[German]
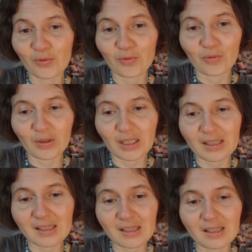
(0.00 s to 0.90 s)
Und
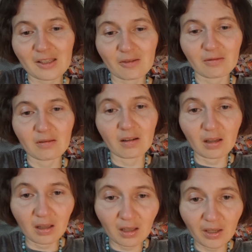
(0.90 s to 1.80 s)
jetzt ist es so,
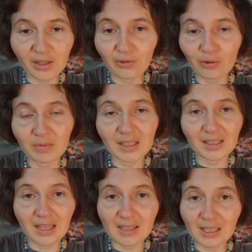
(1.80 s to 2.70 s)
äh, ich fühle mich die
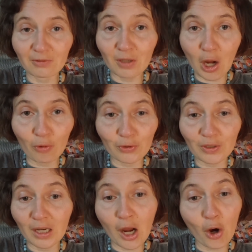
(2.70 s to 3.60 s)
ganze Zeit wie
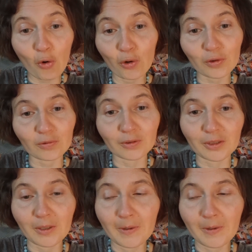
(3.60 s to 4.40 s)
ausgelaucht und